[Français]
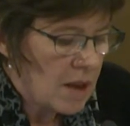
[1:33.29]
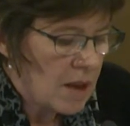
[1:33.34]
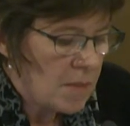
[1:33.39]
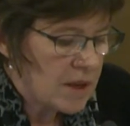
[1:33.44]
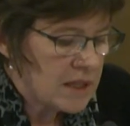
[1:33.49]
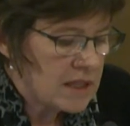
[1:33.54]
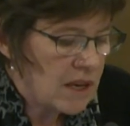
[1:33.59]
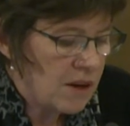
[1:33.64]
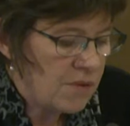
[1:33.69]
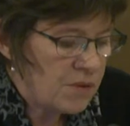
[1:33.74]

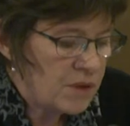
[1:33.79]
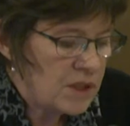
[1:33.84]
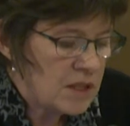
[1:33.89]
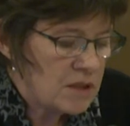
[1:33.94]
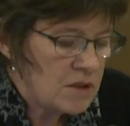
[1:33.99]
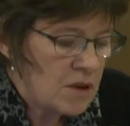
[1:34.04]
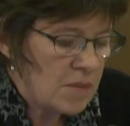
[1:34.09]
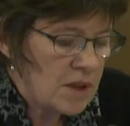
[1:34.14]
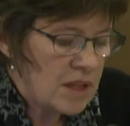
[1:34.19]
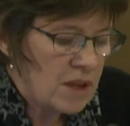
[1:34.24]
Parce qu'il faut
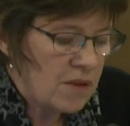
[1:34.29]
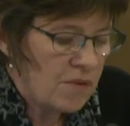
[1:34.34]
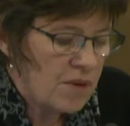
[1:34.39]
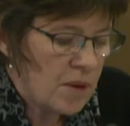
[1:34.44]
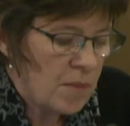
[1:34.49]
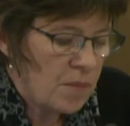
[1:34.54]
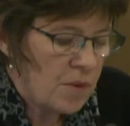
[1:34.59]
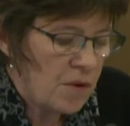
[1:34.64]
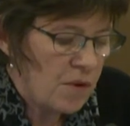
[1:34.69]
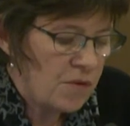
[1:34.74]
des hommes et des
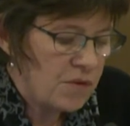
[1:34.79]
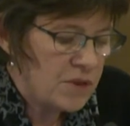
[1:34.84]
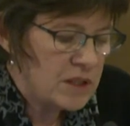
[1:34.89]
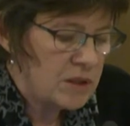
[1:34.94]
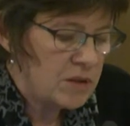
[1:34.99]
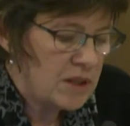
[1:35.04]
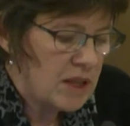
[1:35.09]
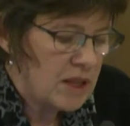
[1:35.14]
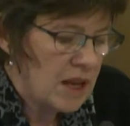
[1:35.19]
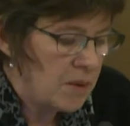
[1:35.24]
femmes
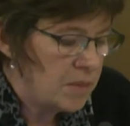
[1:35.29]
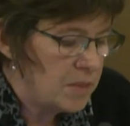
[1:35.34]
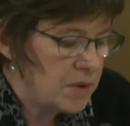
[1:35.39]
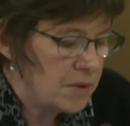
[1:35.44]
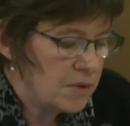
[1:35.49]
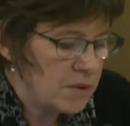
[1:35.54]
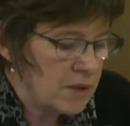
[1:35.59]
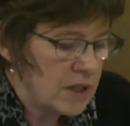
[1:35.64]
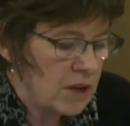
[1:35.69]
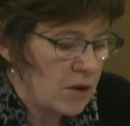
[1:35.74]
professionnels
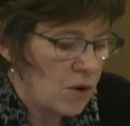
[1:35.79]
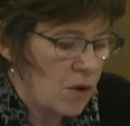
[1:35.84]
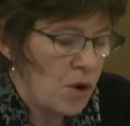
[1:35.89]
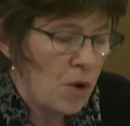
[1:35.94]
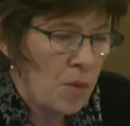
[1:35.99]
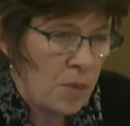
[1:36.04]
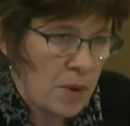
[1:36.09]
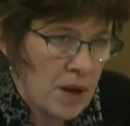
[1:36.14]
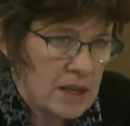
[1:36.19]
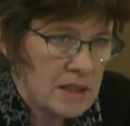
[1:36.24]
bio qui
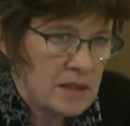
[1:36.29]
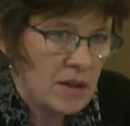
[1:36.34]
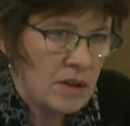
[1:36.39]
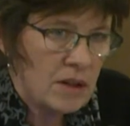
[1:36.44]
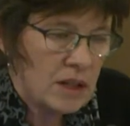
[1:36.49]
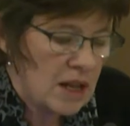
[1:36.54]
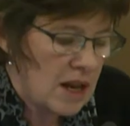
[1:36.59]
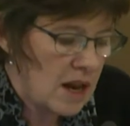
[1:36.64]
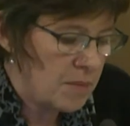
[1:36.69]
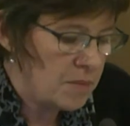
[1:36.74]

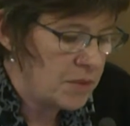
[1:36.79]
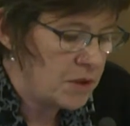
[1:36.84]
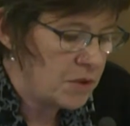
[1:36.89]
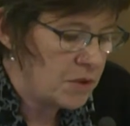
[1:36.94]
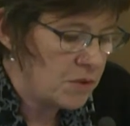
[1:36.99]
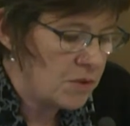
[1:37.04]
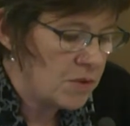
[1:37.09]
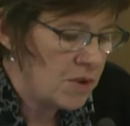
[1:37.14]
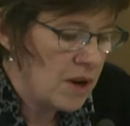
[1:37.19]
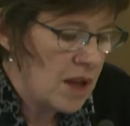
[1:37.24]
représentent la
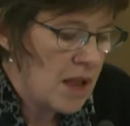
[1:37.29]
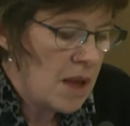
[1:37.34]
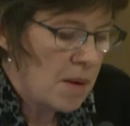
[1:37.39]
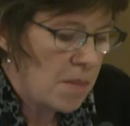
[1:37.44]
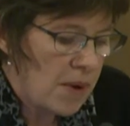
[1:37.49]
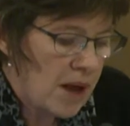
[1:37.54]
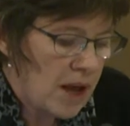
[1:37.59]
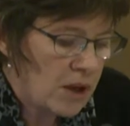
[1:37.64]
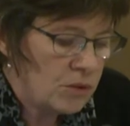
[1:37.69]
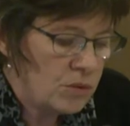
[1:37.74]
bio
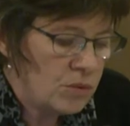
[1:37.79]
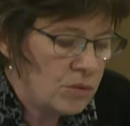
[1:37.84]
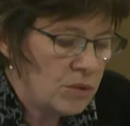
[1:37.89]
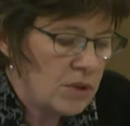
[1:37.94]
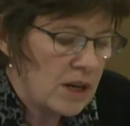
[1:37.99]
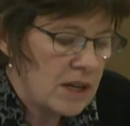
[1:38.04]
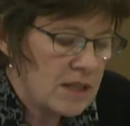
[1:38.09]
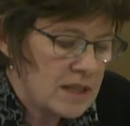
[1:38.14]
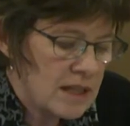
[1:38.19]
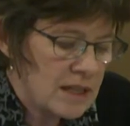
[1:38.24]
partout
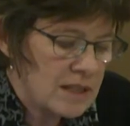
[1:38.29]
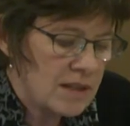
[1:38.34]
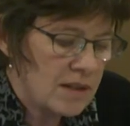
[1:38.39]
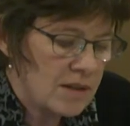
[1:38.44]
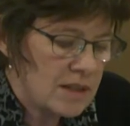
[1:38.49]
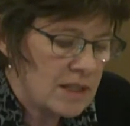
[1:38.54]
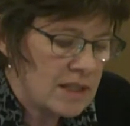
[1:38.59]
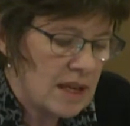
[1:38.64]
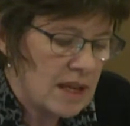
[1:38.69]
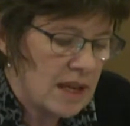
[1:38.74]
dans les
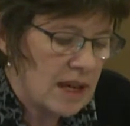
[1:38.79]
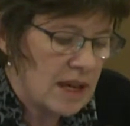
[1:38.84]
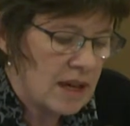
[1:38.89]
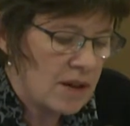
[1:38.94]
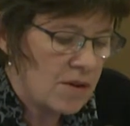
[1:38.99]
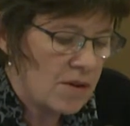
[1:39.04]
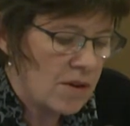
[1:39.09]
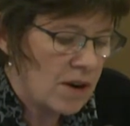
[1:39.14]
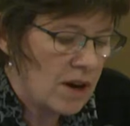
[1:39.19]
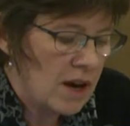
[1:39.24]
instances
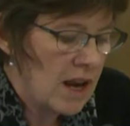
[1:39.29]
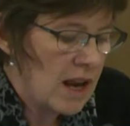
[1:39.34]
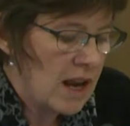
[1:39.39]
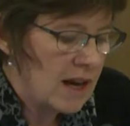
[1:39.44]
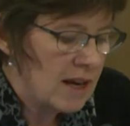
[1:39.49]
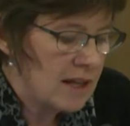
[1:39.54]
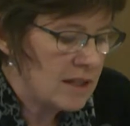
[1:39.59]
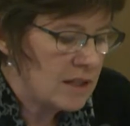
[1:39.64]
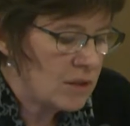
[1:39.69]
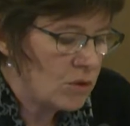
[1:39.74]
agricoles,
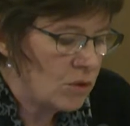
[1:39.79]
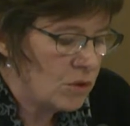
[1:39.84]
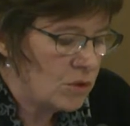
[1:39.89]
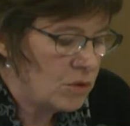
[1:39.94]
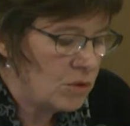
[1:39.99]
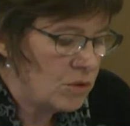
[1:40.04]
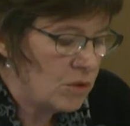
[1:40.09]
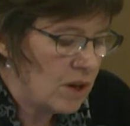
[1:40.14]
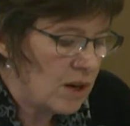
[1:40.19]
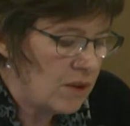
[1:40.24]
les
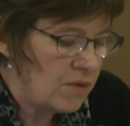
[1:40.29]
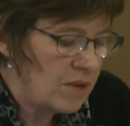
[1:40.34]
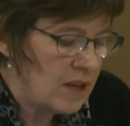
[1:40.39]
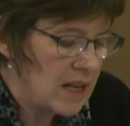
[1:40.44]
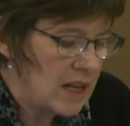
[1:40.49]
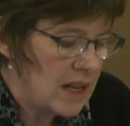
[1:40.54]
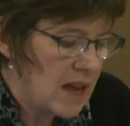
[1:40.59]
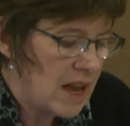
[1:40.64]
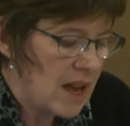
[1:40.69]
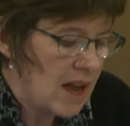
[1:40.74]
structures, les
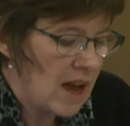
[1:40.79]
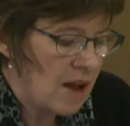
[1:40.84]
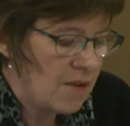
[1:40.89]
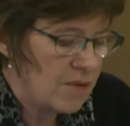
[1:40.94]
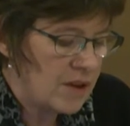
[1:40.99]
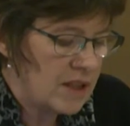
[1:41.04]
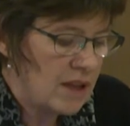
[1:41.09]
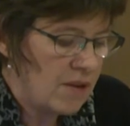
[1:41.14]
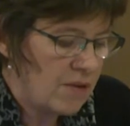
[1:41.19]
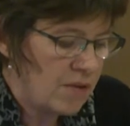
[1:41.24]
filières,
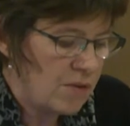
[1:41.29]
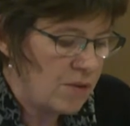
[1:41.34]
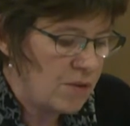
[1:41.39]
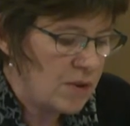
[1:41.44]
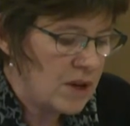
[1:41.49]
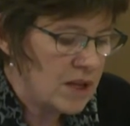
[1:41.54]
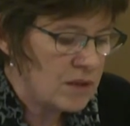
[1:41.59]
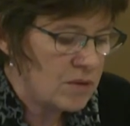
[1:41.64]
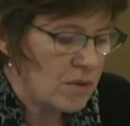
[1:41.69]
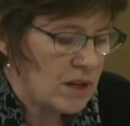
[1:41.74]
afin
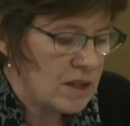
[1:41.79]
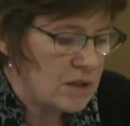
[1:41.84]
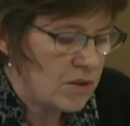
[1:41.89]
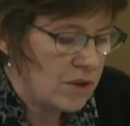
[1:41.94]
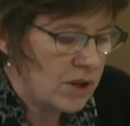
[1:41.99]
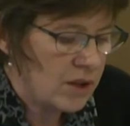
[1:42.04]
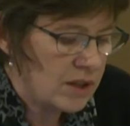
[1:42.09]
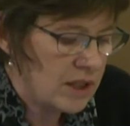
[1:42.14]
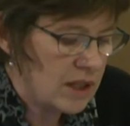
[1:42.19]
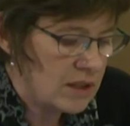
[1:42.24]
d'influer sur les
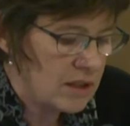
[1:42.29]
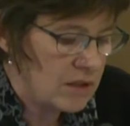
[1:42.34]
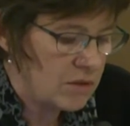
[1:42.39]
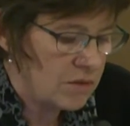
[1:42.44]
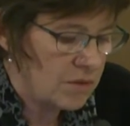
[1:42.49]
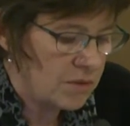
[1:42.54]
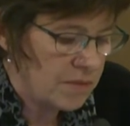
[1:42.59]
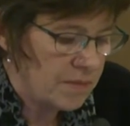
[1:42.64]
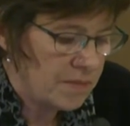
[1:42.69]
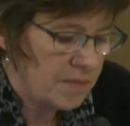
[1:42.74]

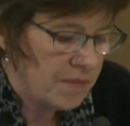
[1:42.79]
orientations.